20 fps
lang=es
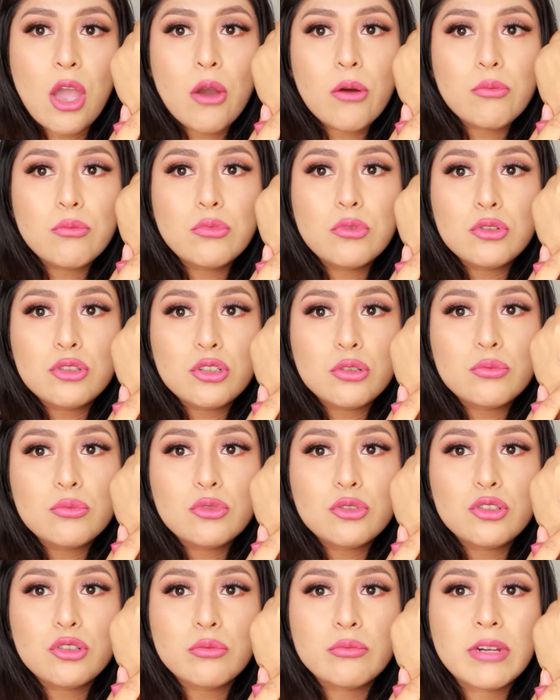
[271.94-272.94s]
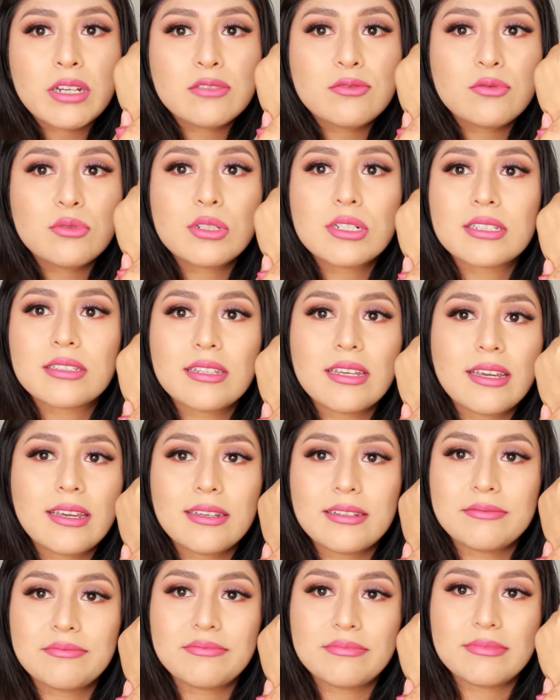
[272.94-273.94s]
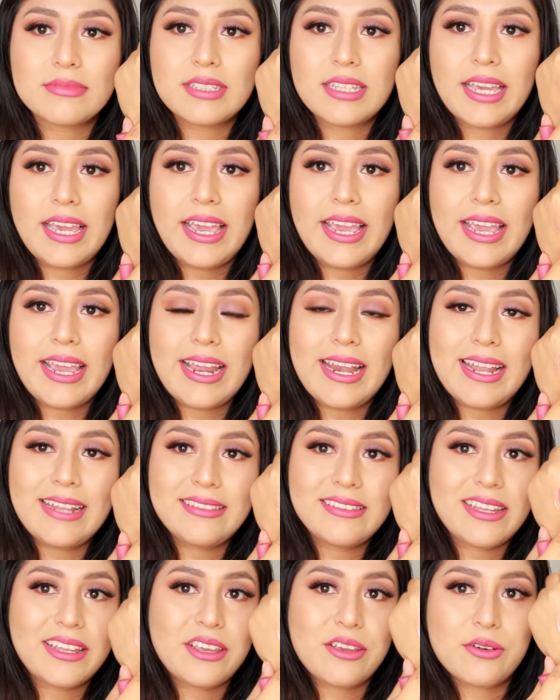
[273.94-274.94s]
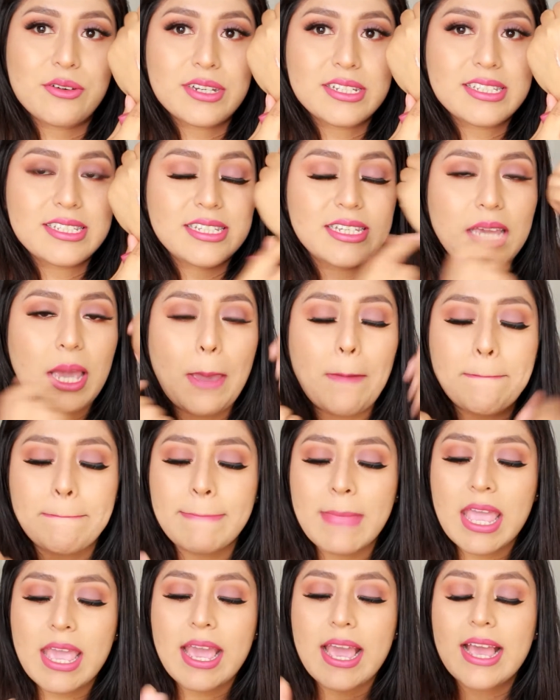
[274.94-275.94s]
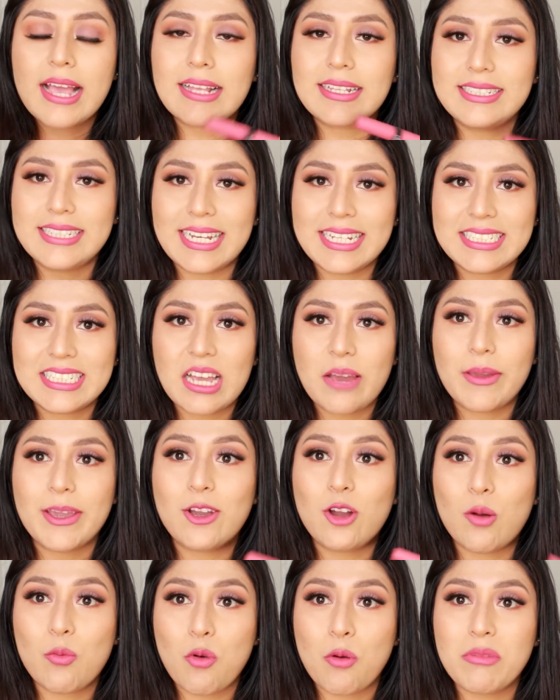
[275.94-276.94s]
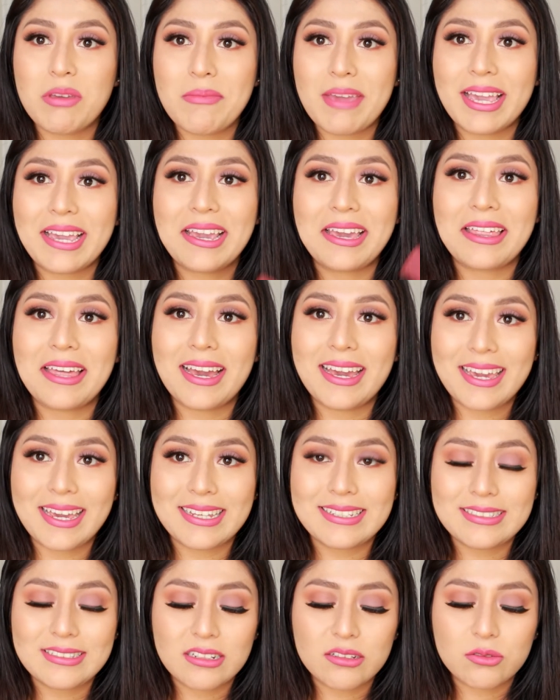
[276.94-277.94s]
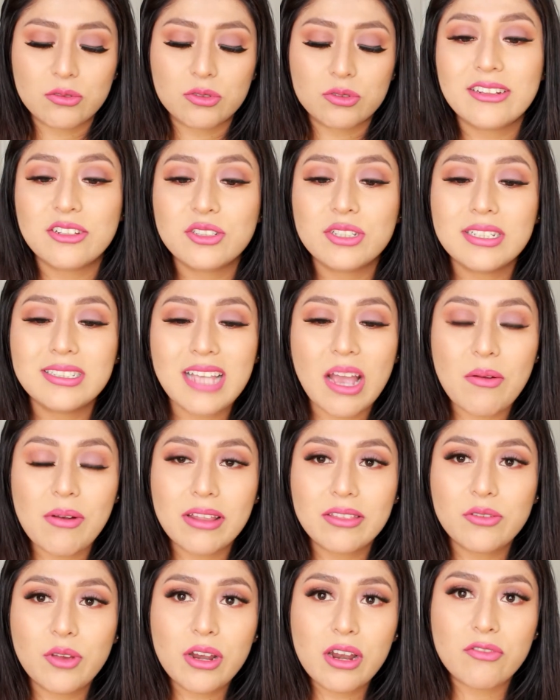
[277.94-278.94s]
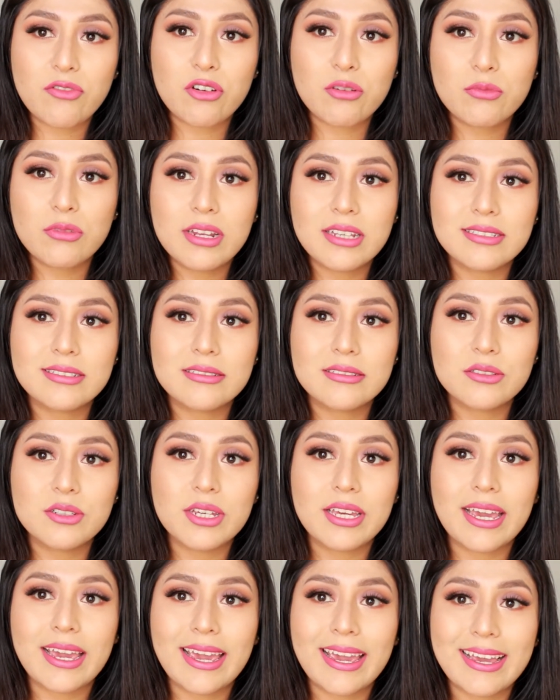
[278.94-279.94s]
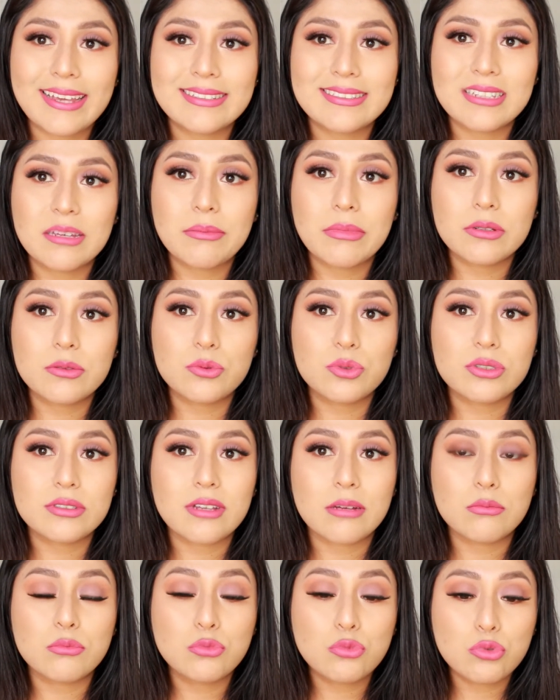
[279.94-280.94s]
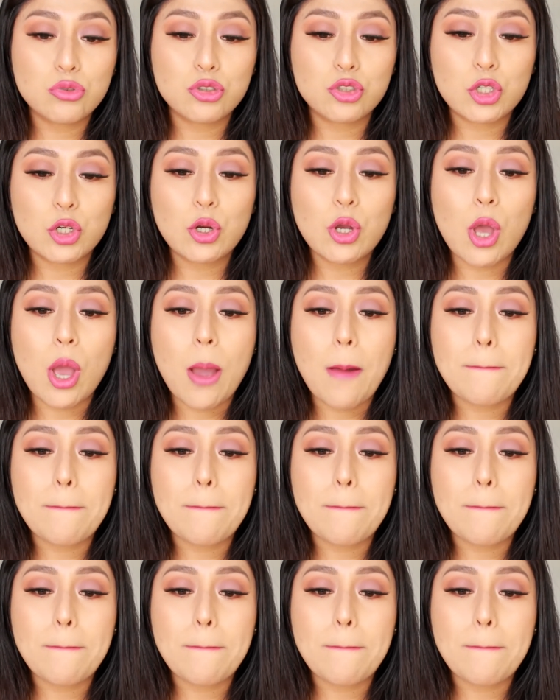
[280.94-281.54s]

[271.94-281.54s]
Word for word: mucho, mucho más fuerte que el anterior. Así que ya saben cómo a mí me queda este tono. Entonces, hablando de la fórmula, siento de que esta me gusta mucho.